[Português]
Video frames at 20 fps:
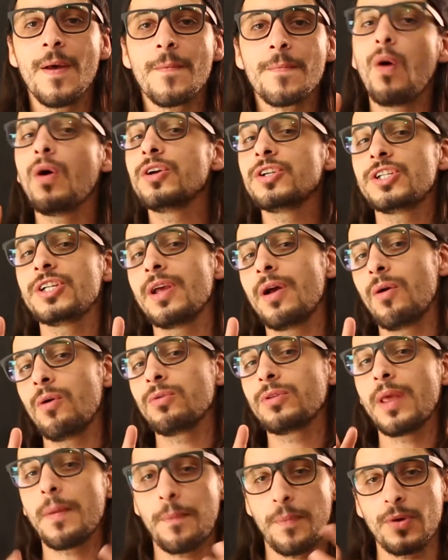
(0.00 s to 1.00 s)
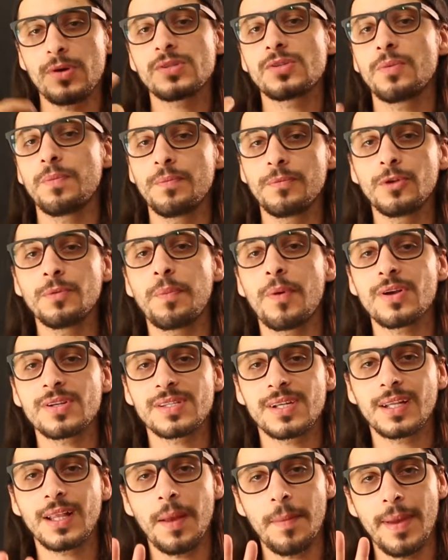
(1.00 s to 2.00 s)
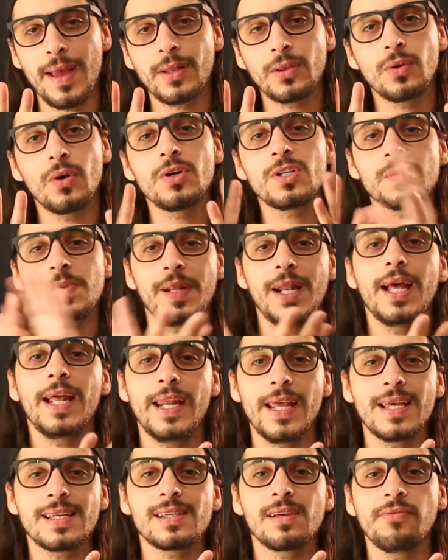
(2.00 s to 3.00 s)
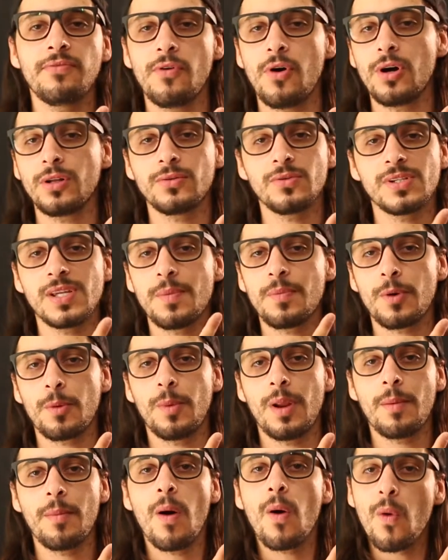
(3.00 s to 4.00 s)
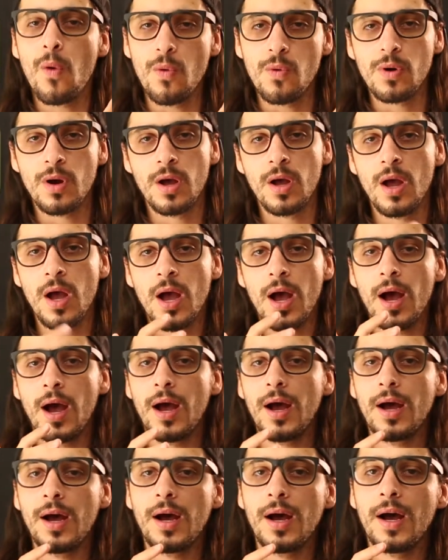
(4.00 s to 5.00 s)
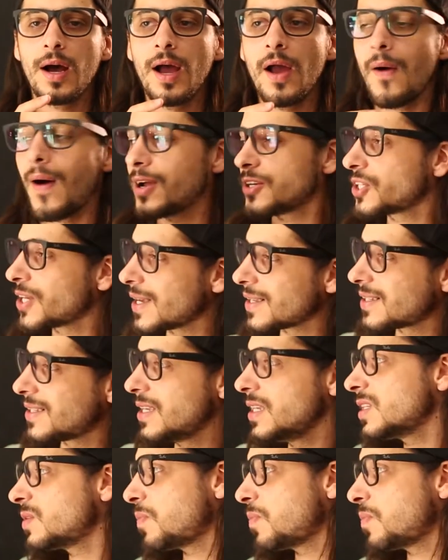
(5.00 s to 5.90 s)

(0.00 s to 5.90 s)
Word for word: Hoje eu depois do no pós-tratamento eu espelharia essa foto sem problema algum. Uh, eu acho que assim